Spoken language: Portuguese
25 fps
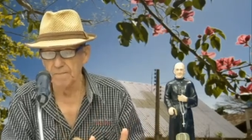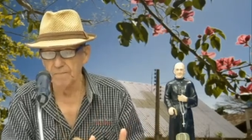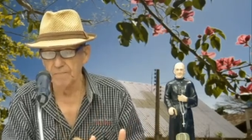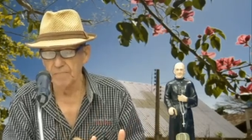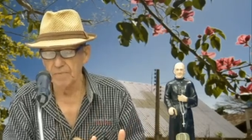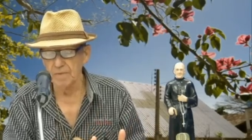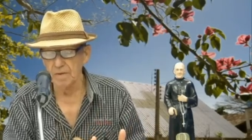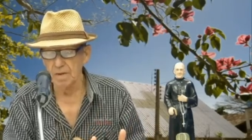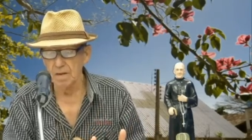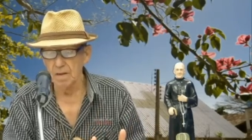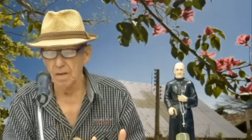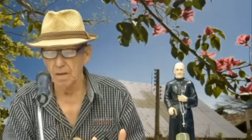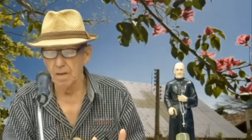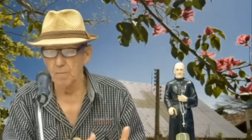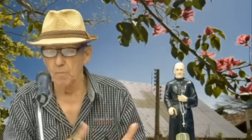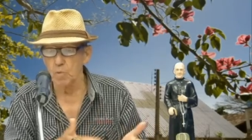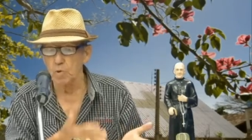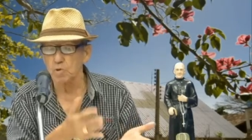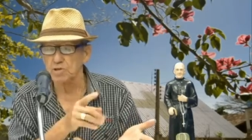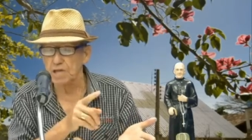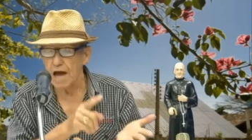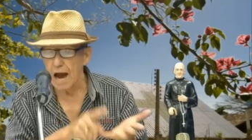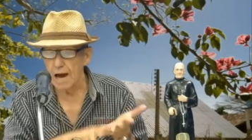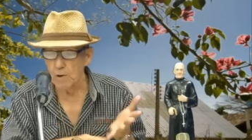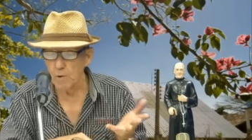Mudar o
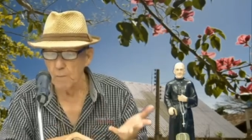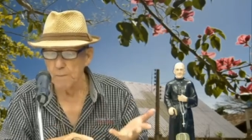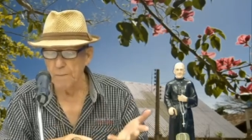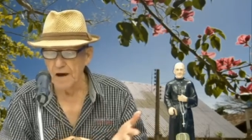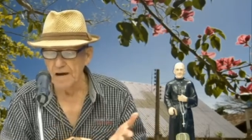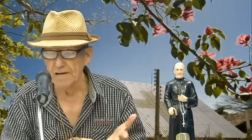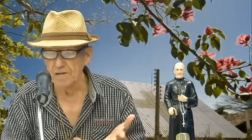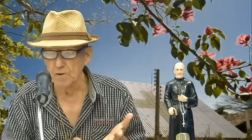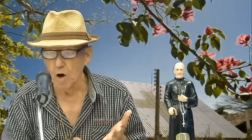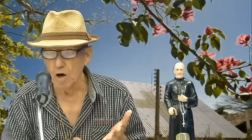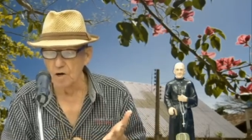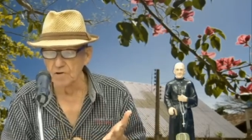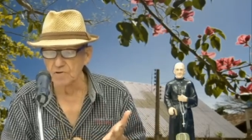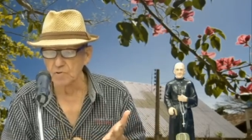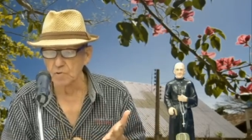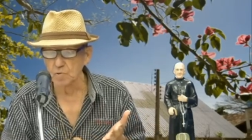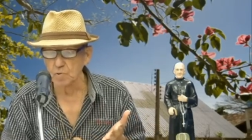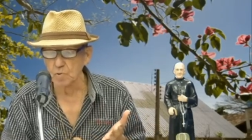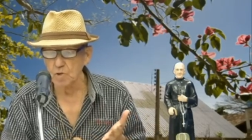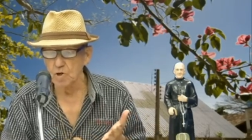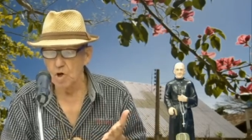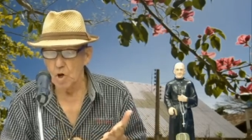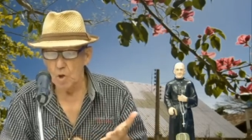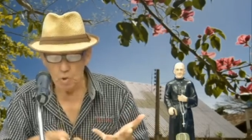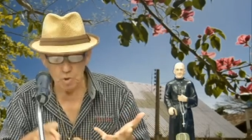Pai Nosso. Os
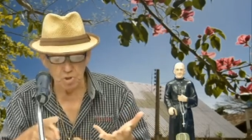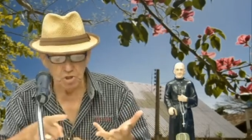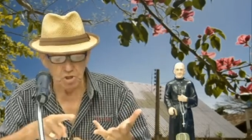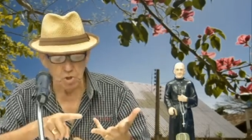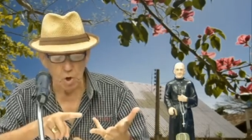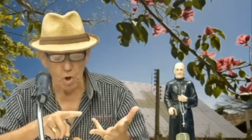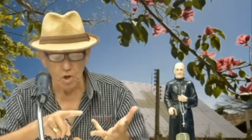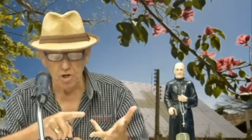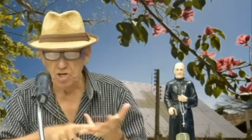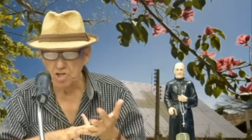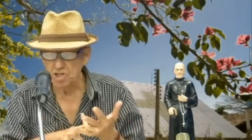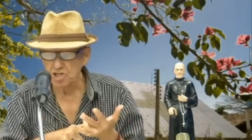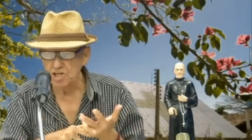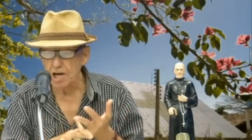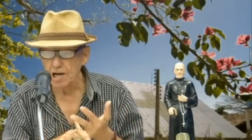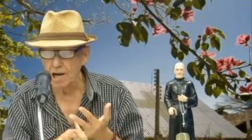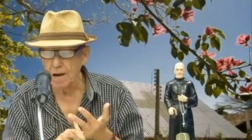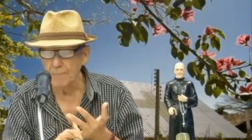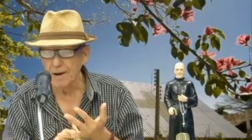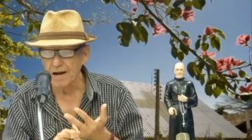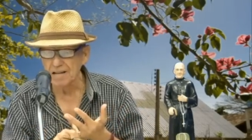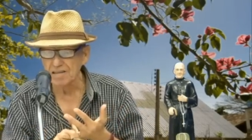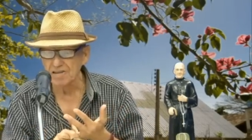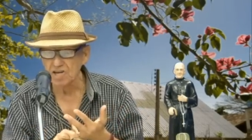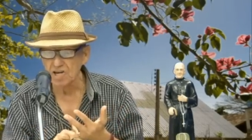senhores tiram a
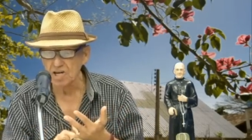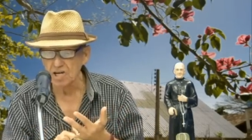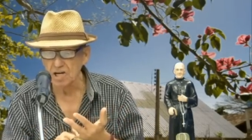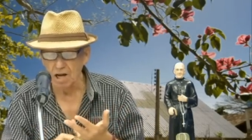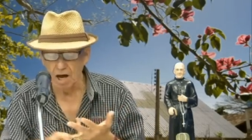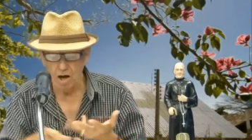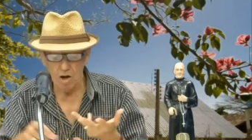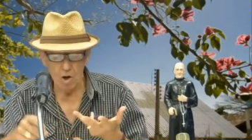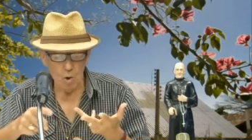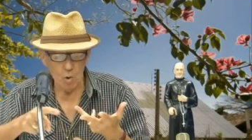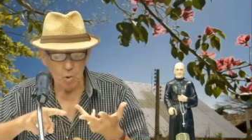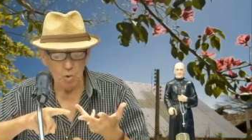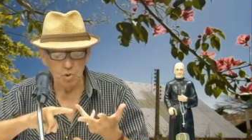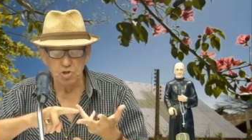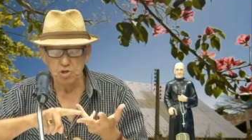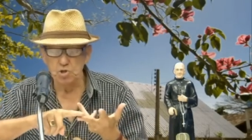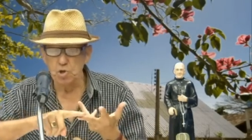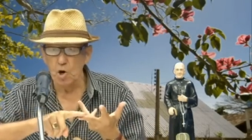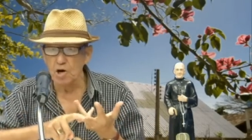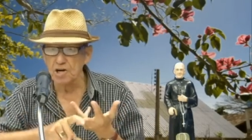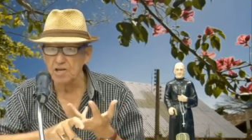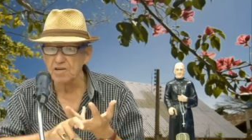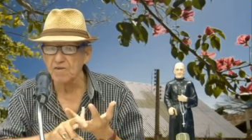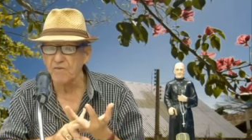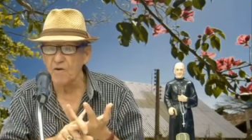batina, os senhores
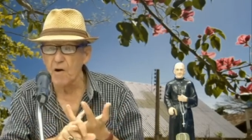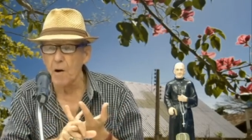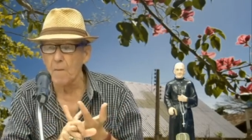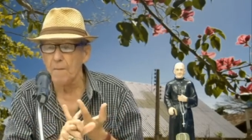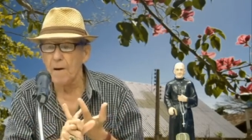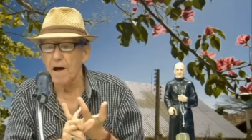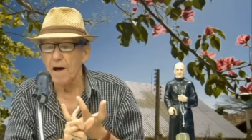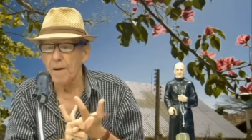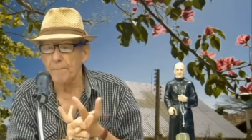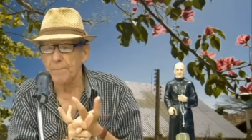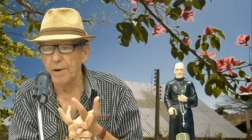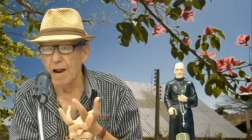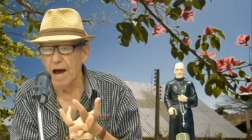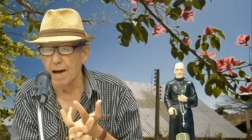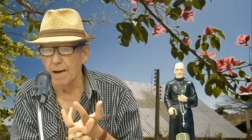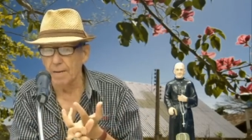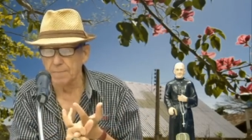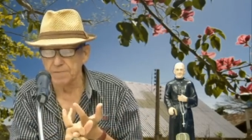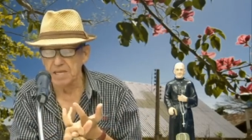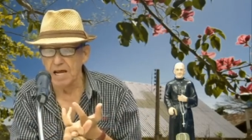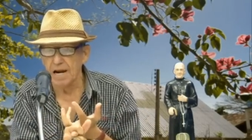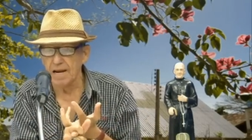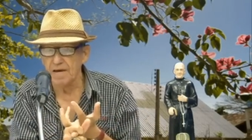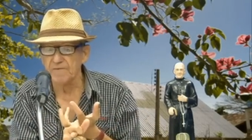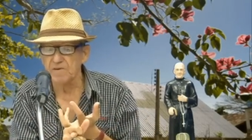vão para a
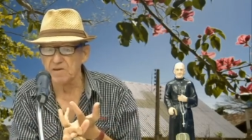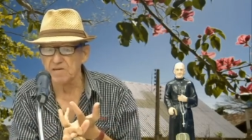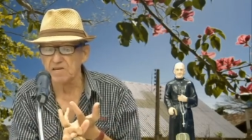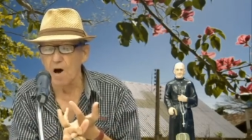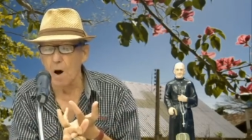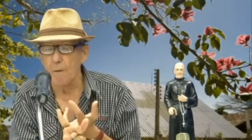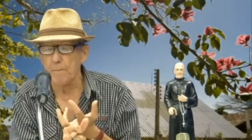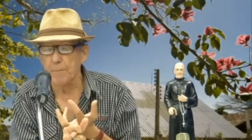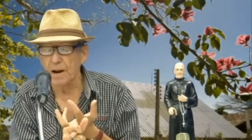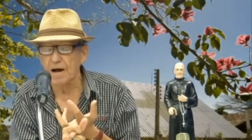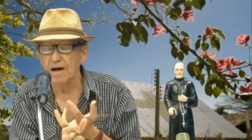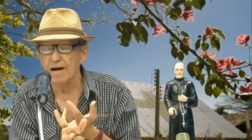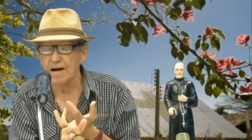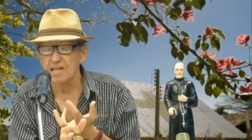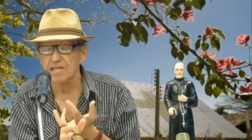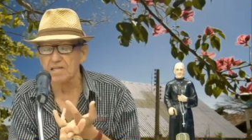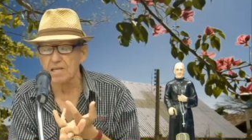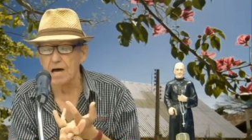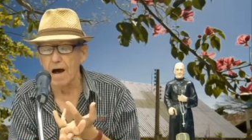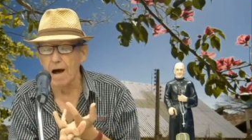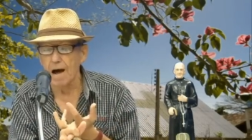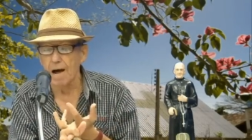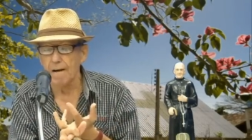televisão para cantar